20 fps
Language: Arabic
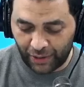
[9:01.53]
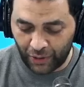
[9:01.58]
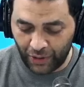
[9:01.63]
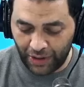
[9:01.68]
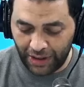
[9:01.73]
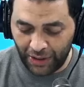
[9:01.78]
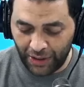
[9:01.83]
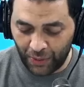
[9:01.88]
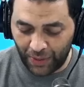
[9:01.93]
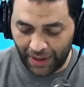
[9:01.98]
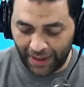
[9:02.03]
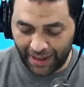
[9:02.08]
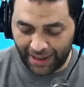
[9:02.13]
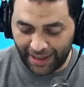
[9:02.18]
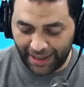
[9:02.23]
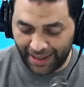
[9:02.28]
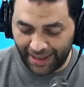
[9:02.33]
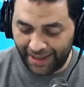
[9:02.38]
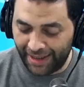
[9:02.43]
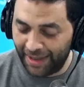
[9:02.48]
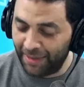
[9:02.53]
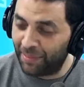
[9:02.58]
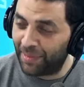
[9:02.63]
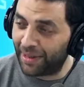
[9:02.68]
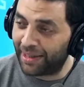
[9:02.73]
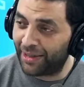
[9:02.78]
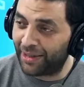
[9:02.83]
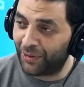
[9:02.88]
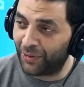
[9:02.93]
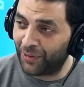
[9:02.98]
تقول لي والله العظيم
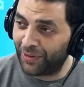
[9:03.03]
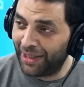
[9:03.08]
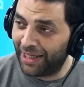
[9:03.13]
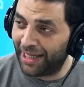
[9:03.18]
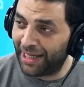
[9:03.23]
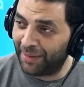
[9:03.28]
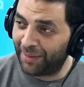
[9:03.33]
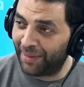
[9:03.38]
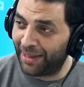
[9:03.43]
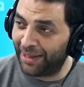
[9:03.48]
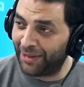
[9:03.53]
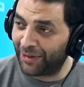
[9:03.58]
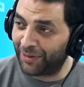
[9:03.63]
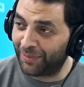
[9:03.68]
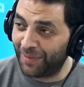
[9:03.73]
بكيتوني حرام عليكم